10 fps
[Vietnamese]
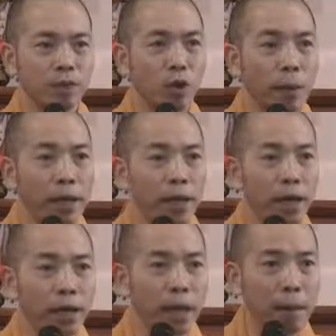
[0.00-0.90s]
Còn bây
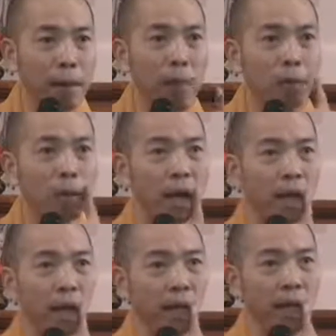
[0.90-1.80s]
giờ làm ăn buôn
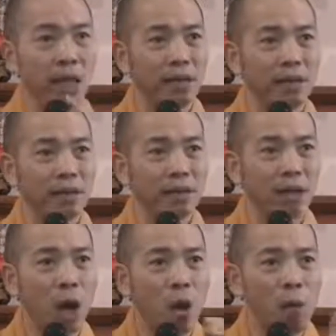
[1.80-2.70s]
bán cũng vậy,
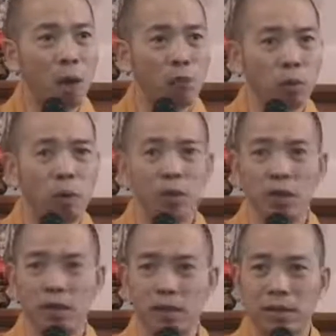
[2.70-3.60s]
cầu mong cũng không
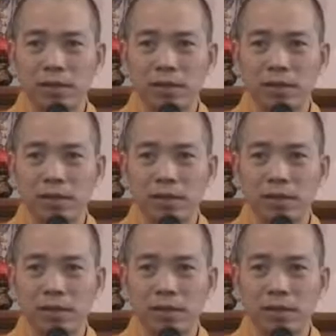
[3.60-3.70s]
được.